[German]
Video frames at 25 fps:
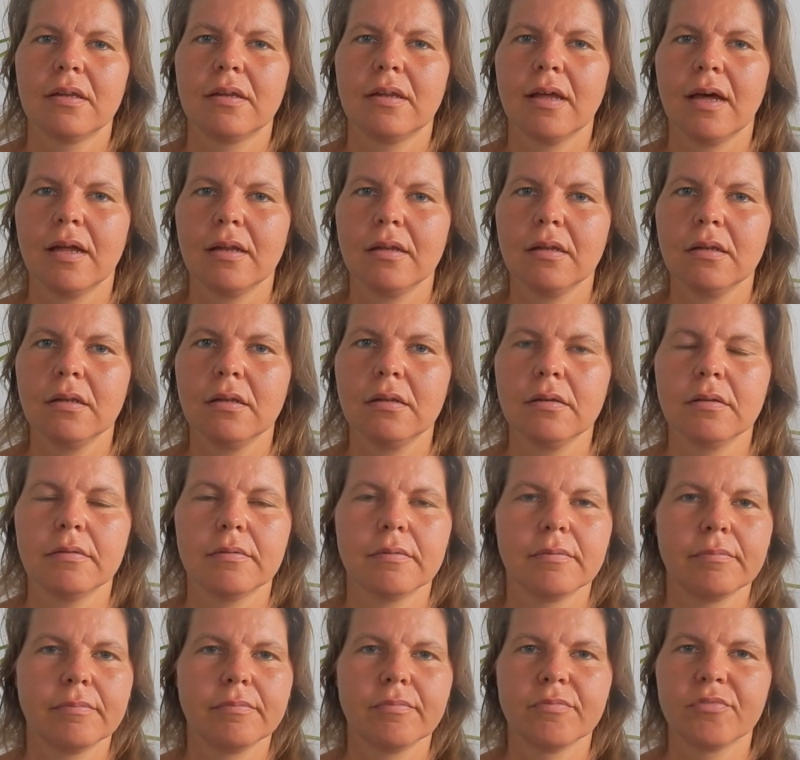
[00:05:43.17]
dann
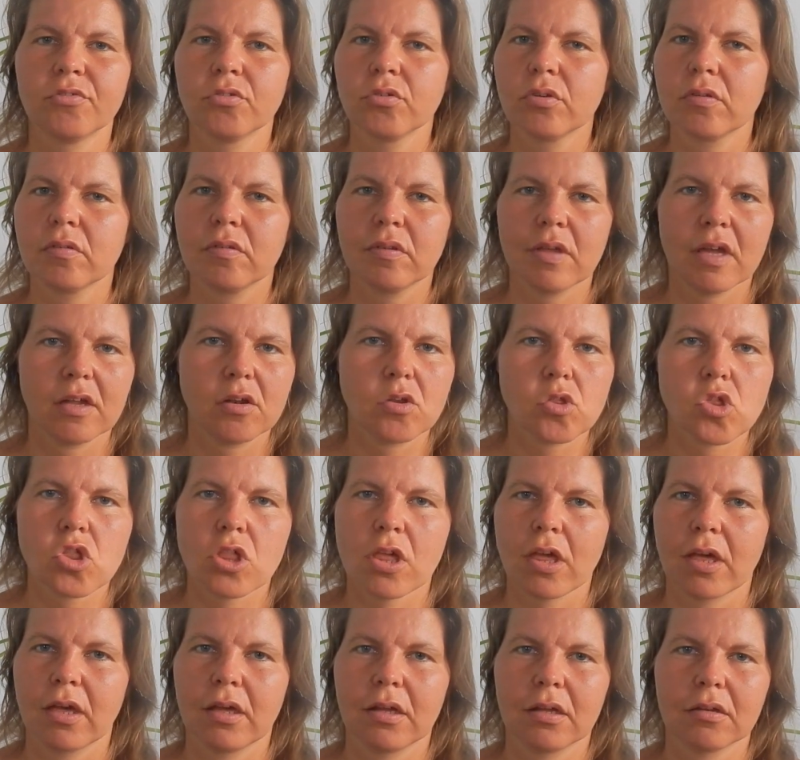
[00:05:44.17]
wird es
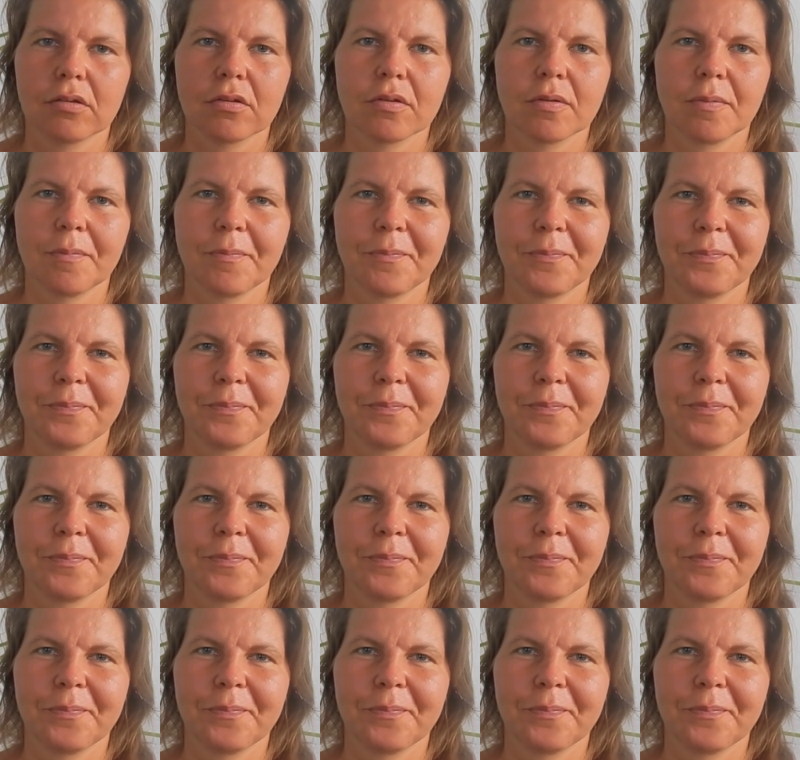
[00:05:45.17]
anstrengend.